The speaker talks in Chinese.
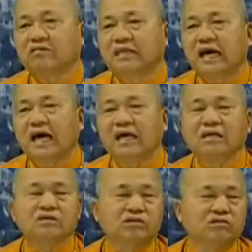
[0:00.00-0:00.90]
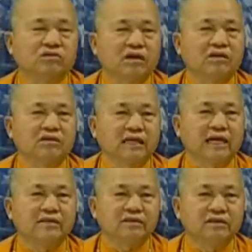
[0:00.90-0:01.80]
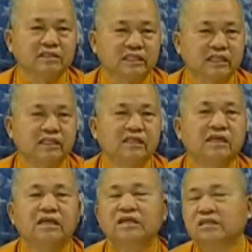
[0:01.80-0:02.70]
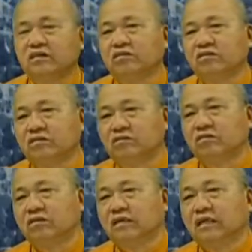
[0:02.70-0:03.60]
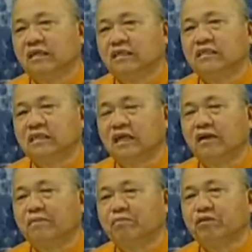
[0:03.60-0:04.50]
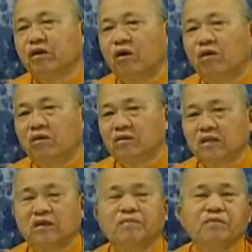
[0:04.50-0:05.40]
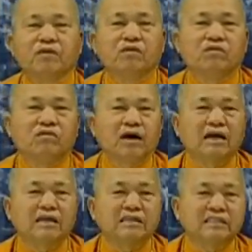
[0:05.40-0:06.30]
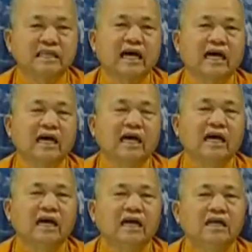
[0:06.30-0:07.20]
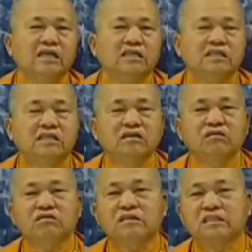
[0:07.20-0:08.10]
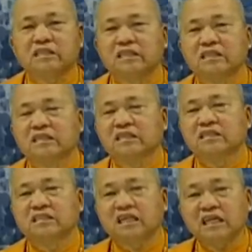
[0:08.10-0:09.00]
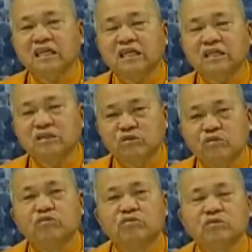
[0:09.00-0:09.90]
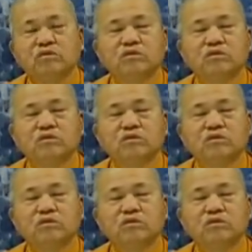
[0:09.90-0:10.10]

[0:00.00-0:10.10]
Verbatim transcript: 道家所传的财神经就有一些不同的方向，修行气入